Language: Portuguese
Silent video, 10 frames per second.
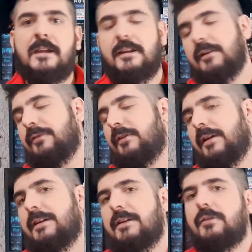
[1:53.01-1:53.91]
e devido
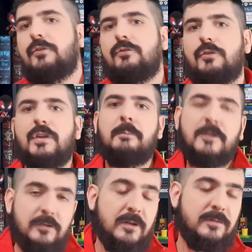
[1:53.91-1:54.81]
a isso,
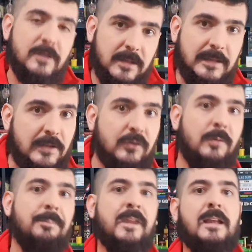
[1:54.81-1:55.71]
justamente devido a isso,